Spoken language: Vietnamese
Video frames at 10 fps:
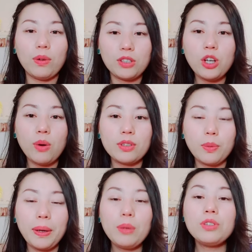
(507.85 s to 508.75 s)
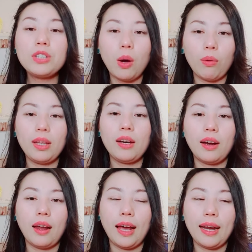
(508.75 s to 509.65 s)
ôi rong rồi bé lúc trâu thế
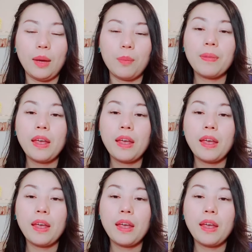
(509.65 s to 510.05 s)
nào là hay nè